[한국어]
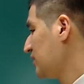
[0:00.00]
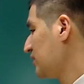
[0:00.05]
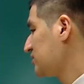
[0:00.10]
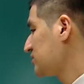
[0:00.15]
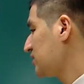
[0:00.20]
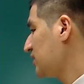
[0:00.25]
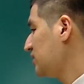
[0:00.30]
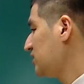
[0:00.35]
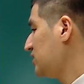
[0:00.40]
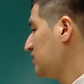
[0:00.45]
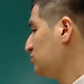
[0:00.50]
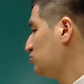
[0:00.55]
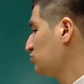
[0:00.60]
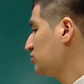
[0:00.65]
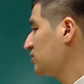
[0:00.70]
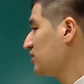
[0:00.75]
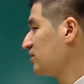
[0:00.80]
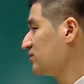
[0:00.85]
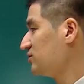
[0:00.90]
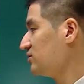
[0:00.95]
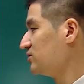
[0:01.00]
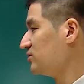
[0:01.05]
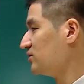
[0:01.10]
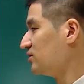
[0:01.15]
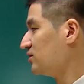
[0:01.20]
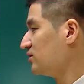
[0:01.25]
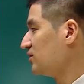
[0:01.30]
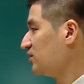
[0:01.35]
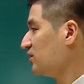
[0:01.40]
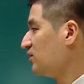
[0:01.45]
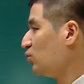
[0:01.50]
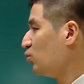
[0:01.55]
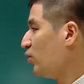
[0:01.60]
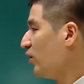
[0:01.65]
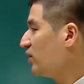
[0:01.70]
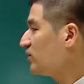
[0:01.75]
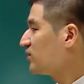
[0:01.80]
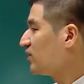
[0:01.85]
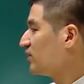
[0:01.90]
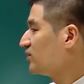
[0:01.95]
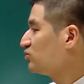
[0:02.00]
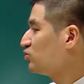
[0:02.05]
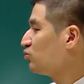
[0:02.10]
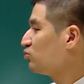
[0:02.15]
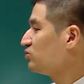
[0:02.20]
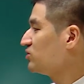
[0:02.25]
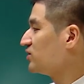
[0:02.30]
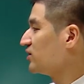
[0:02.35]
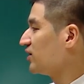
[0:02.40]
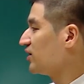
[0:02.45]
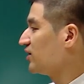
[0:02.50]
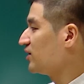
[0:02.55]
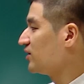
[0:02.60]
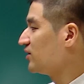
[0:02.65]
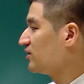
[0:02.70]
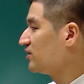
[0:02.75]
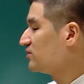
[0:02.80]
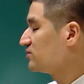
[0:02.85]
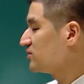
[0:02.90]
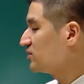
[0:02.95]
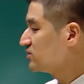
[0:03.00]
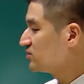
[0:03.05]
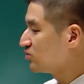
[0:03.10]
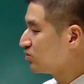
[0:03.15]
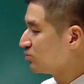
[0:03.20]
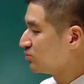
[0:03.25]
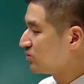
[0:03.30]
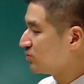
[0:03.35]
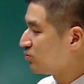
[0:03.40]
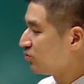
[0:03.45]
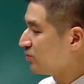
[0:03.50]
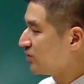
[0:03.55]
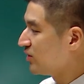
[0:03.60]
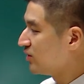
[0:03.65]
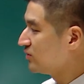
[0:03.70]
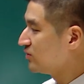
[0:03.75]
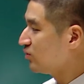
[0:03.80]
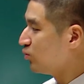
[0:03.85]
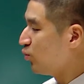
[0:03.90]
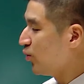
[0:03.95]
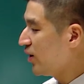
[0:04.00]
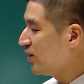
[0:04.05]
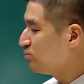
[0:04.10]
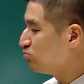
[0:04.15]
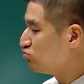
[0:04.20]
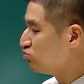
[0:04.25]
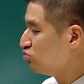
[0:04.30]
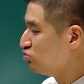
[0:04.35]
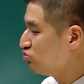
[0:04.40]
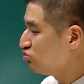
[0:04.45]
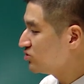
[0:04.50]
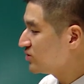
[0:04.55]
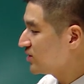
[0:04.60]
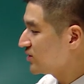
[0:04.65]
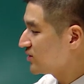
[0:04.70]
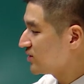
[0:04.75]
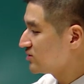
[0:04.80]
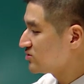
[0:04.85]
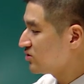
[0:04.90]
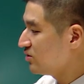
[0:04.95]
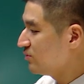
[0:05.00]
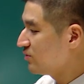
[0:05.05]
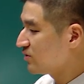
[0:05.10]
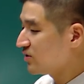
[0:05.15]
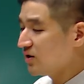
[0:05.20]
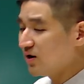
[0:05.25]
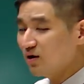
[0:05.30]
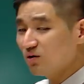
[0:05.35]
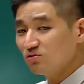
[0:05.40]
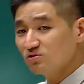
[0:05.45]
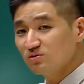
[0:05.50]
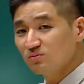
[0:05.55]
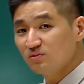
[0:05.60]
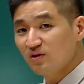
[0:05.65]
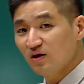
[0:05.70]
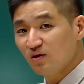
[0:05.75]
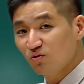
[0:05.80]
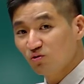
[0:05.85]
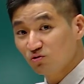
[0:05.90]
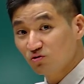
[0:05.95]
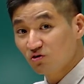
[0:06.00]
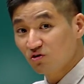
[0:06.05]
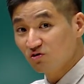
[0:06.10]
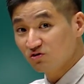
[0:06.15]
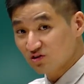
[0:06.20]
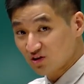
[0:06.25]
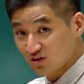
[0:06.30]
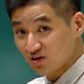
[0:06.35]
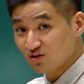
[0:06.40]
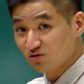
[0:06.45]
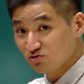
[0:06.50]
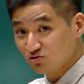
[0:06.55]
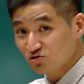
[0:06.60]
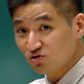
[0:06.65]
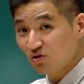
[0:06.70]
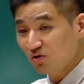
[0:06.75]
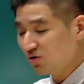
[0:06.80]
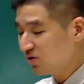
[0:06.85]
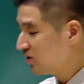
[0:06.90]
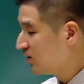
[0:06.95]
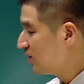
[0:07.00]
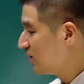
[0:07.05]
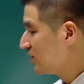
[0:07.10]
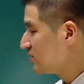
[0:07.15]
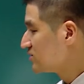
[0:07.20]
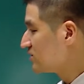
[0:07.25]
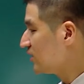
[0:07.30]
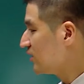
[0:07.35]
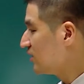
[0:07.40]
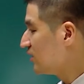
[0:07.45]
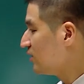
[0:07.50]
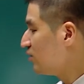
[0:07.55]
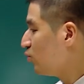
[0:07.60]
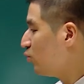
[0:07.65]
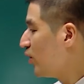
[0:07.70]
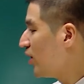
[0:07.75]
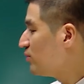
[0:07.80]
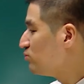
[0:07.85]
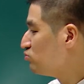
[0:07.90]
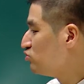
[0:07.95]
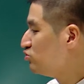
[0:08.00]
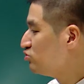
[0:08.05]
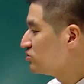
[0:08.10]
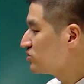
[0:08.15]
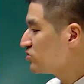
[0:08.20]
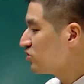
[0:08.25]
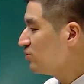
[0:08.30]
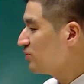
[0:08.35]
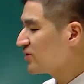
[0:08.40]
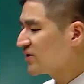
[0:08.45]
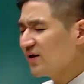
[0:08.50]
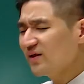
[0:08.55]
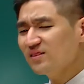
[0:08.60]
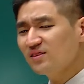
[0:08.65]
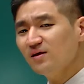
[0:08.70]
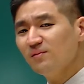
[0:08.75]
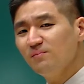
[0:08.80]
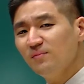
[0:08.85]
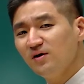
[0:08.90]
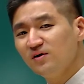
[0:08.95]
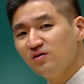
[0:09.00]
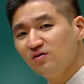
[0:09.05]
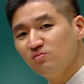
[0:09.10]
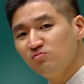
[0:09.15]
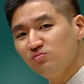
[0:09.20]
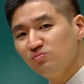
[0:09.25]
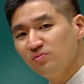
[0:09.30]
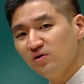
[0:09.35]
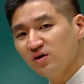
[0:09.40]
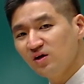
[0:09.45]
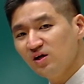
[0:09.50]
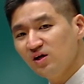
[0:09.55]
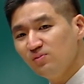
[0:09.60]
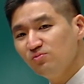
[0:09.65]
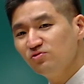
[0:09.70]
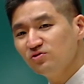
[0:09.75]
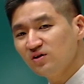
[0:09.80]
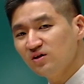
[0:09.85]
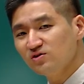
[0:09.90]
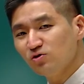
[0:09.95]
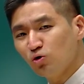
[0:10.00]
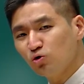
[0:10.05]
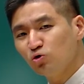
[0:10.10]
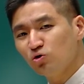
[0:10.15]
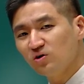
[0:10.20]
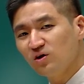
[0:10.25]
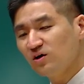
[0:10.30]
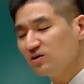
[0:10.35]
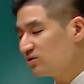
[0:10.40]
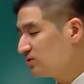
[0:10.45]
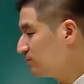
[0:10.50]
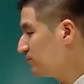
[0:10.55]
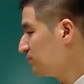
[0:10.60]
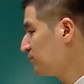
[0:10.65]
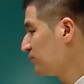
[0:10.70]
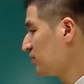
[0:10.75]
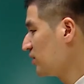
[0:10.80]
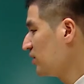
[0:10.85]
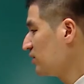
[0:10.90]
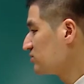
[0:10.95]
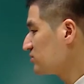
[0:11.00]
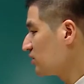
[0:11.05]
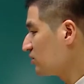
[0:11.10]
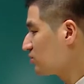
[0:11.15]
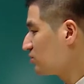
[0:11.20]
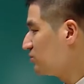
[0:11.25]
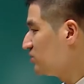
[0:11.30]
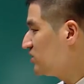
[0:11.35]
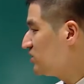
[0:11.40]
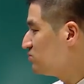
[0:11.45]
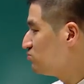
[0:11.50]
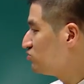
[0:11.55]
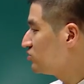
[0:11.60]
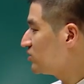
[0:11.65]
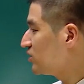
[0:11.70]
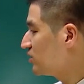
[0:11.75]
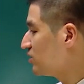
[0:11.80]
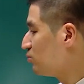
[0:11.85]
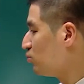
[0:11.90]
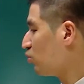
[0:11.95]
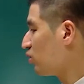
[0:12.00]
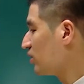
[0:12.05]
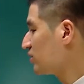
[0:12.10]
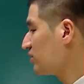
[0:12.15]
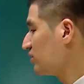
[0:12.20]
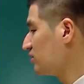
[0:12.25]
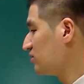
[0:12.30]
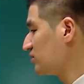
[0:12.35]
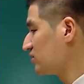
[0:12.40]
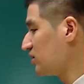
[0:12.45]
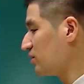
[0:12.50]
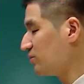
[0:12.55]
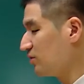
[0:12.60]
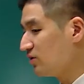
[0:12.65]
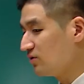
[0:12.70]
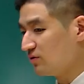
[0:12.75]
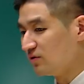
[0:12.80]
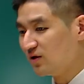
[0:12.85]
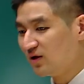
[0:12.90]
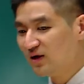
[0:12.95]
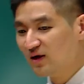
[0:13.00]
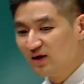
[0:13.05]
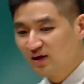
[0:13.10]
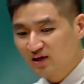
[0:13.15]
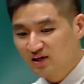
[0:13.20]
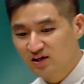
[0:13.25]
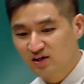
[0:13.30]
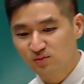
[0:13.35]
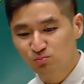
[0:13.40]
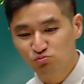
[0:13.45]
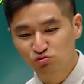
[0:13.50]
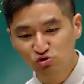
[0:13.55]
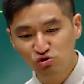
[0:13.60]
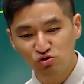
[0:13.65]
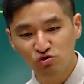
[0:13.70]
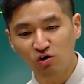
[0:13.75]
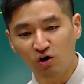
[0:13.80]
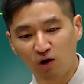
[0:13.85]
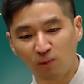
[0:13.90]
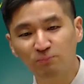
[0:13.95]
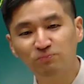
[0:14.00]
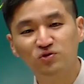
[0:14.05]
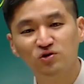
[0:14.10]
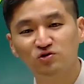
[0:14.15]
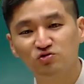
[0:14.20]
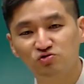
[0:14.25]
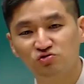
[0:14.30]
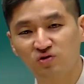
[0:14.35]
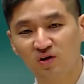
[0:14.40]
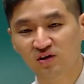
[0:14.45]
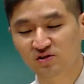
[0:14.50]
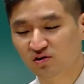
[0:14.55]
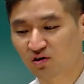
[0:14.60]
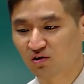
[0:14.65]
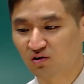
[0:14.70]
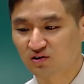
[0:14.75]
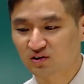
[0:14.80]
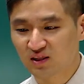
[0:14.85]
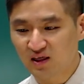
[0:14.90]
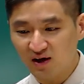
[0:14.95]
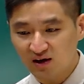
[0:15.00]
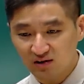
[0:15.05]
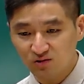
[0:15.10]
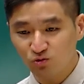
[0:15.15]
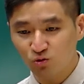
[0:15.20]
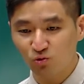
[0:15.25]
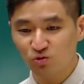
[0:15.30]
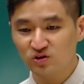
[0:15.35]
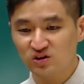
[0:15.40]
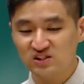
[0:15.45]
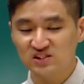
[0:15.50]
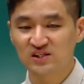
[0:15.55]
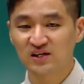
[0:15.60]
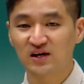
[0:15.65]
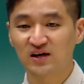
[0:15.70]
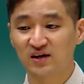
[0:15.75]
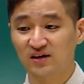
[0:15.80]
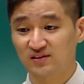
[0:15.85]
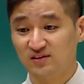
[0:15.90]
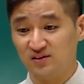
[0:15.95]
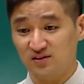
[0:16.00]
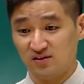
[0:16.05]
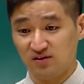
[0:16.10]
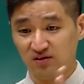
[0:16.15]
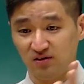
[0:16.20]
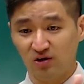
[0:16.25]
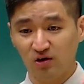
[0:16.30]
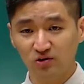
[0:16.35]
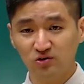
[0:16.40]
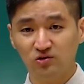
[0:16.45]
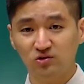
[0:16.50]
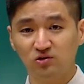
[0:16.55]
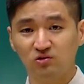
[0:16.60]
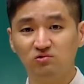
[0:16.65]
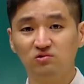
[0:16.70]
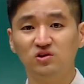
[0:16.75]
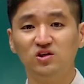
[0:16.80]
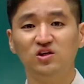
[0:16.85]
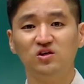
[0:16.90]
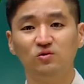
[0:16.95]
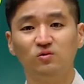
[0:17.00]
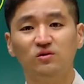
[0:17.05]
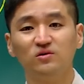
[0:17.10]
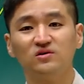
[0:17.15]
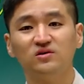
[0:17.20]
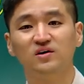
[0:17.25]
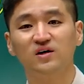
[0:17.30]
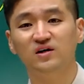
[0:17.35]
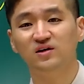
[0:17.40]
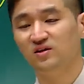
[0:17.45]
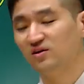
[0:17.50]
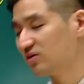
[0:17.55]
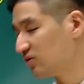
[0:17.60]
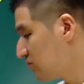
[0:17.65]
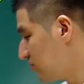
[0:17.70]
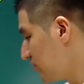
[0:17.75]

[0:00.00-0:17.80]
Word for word: 자, 이 문단은 왜 대한통운이냐, 사실 여러분들 보면 왜 물류냐에 대한 설명을 하고 지금 내려오는 거잖아요. 그죠? 자, 왜 물류인지 설명을 했단 말이에요. 분명히 일 문단에서 어떻게든. 자, 그러면 이 문단은 뭐가 나와야 되냐면 그 물류업들 중에서 대한통운이 지향하는 어떤 키워드가 있는